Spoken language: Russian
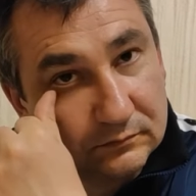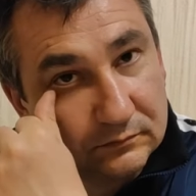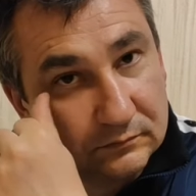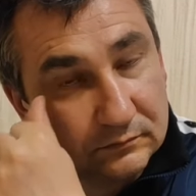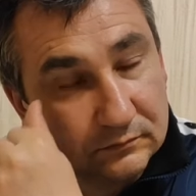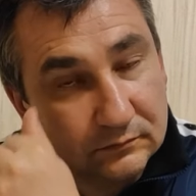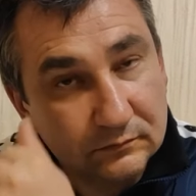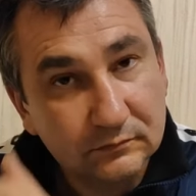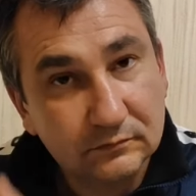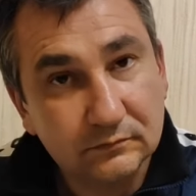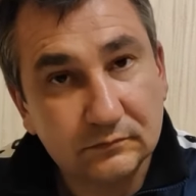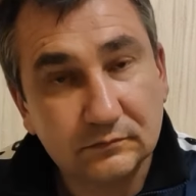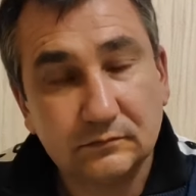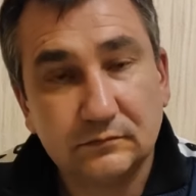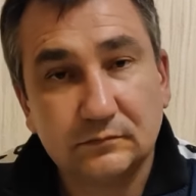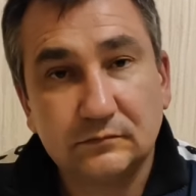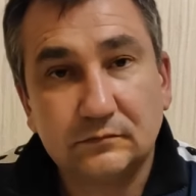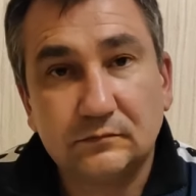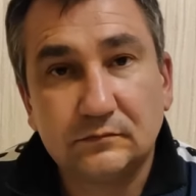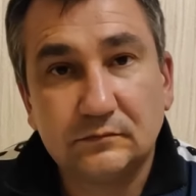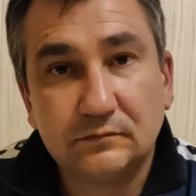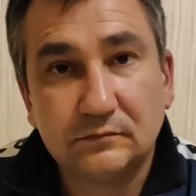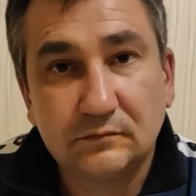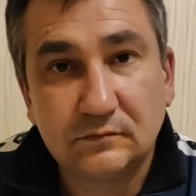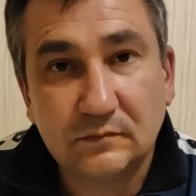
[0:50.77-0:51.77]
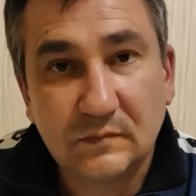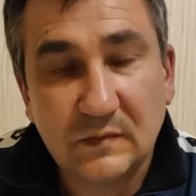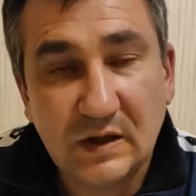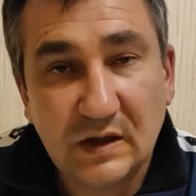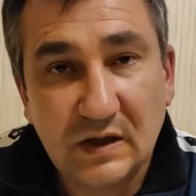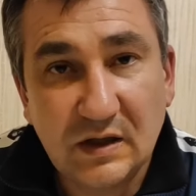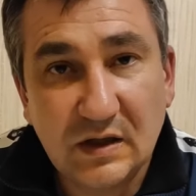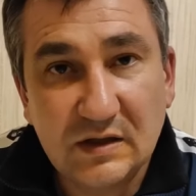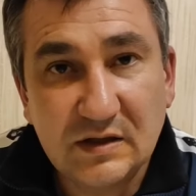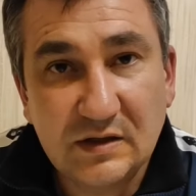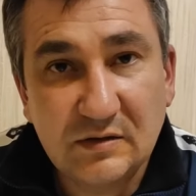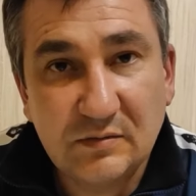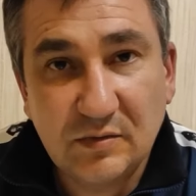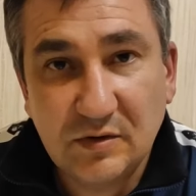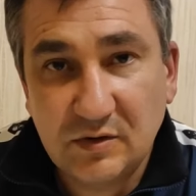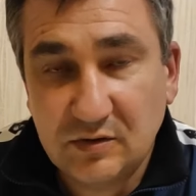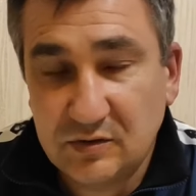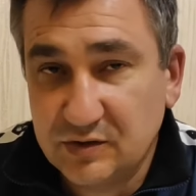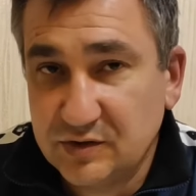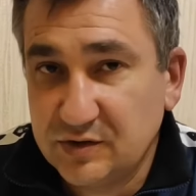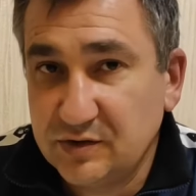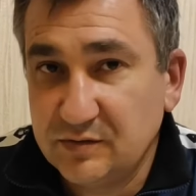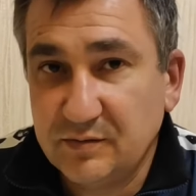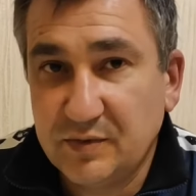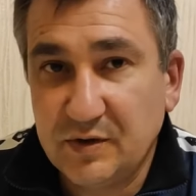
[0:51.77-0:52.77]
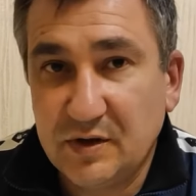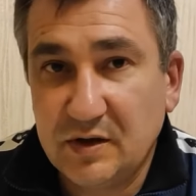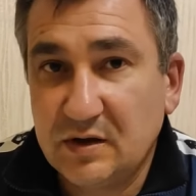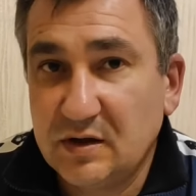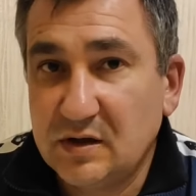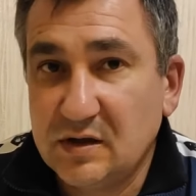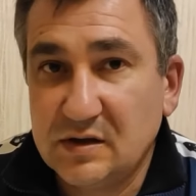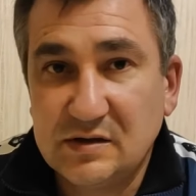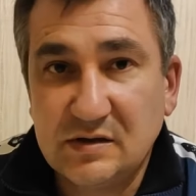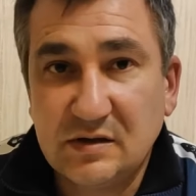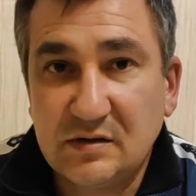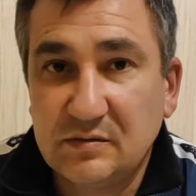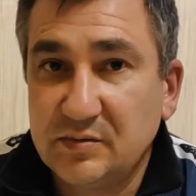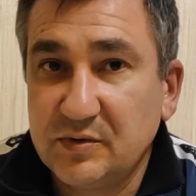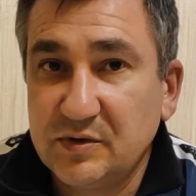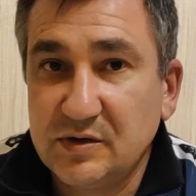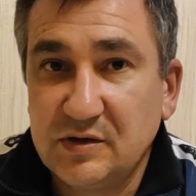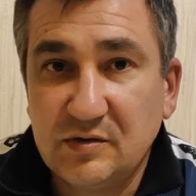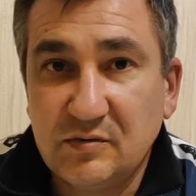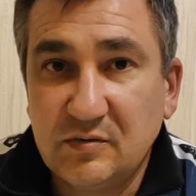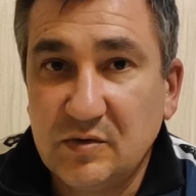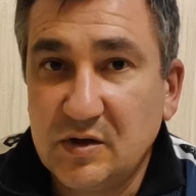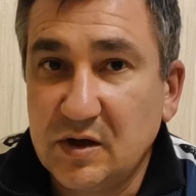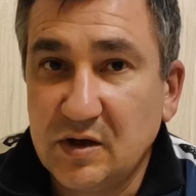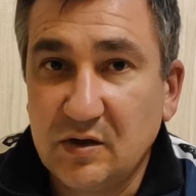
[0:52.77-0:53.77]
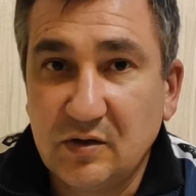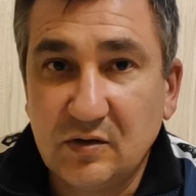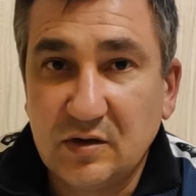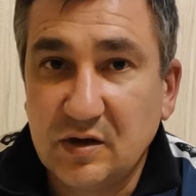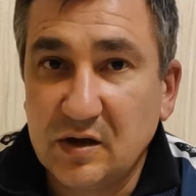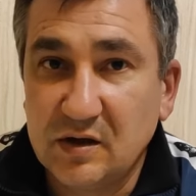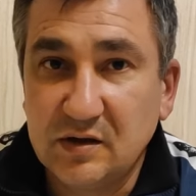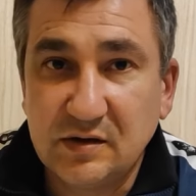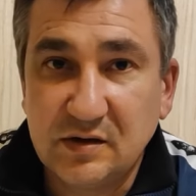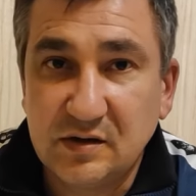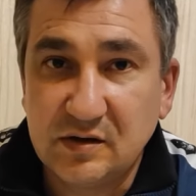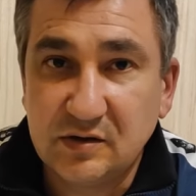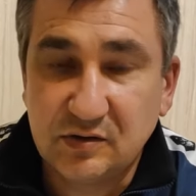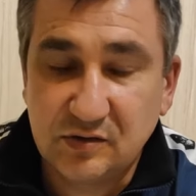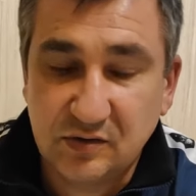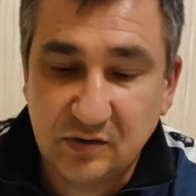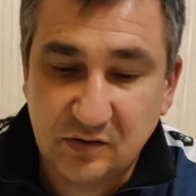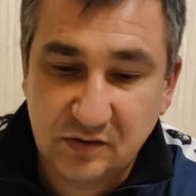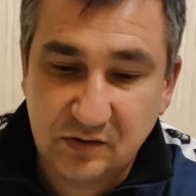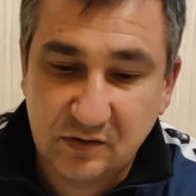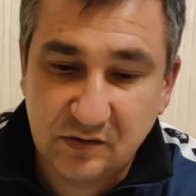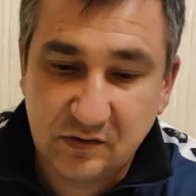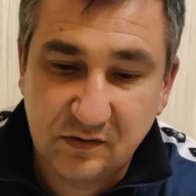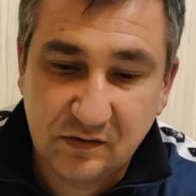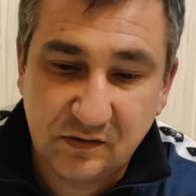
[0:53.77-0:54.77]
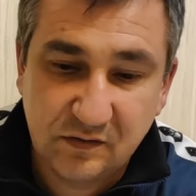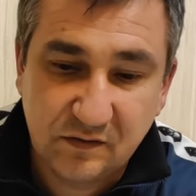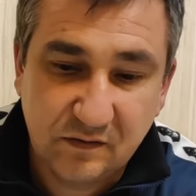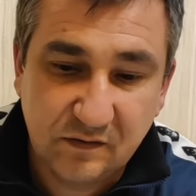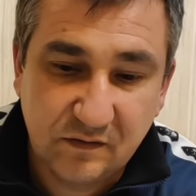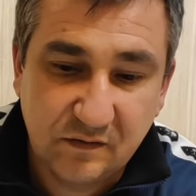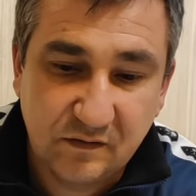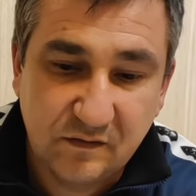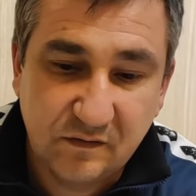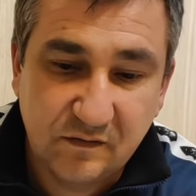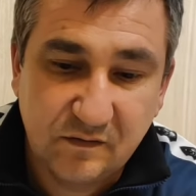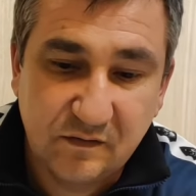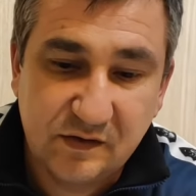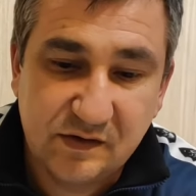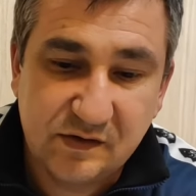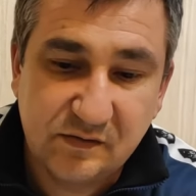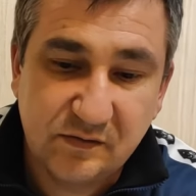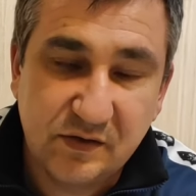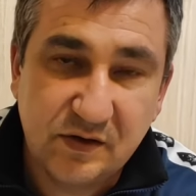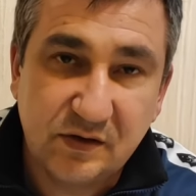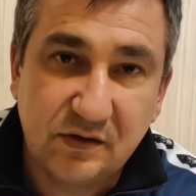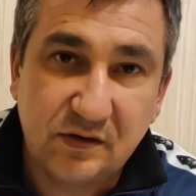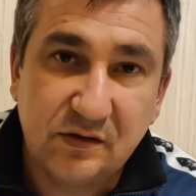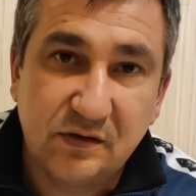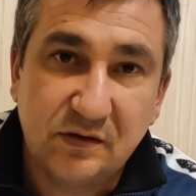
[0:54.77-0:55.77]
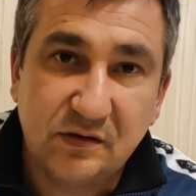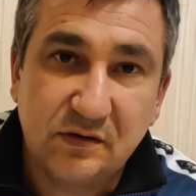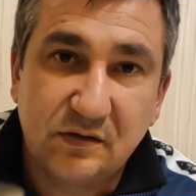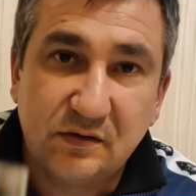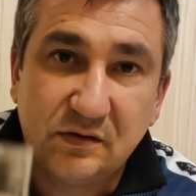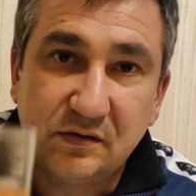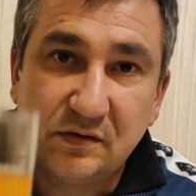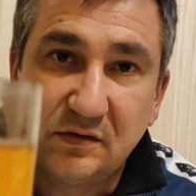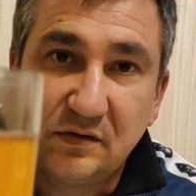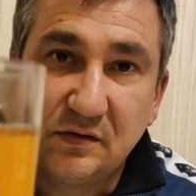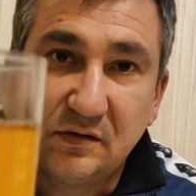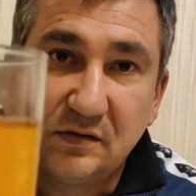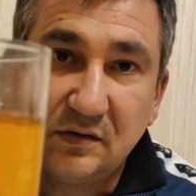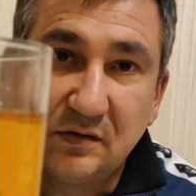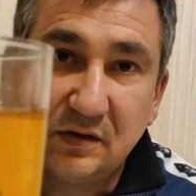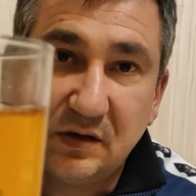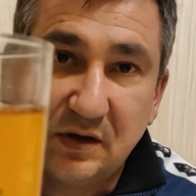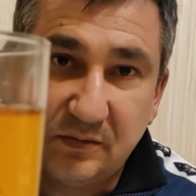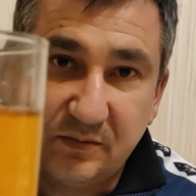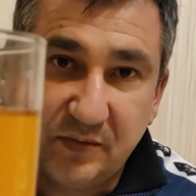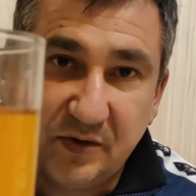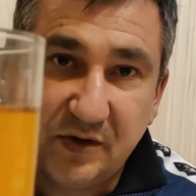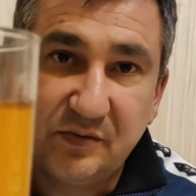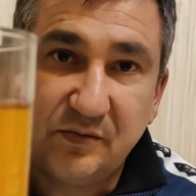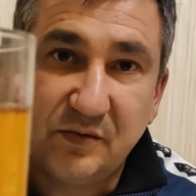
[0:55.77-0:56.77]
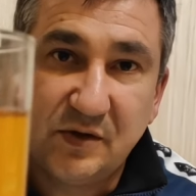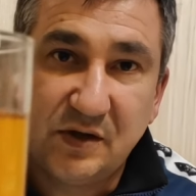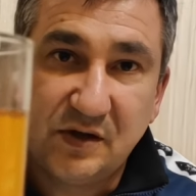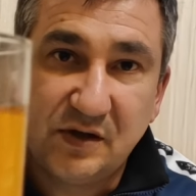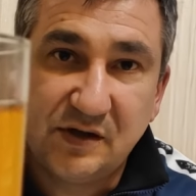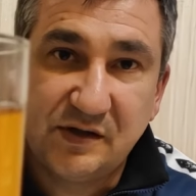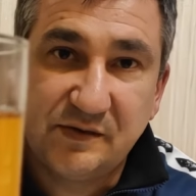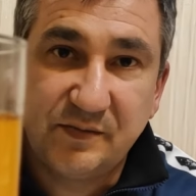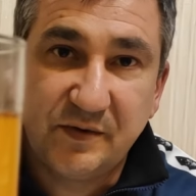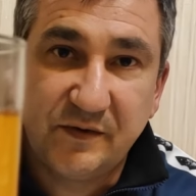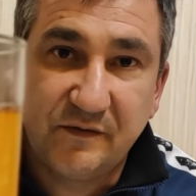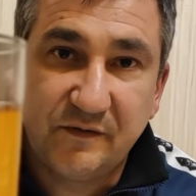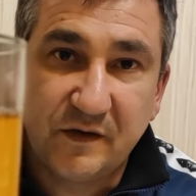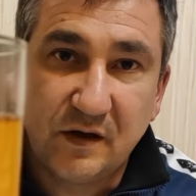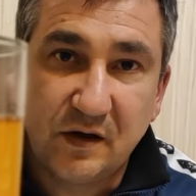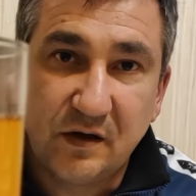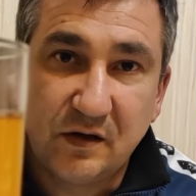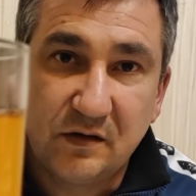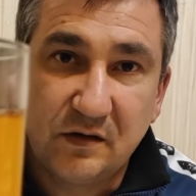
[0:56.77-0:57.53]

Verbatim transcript: Голова болит. Я тебя очень прекрасно понимаю, как никто. Возьми, опохмелись пивка.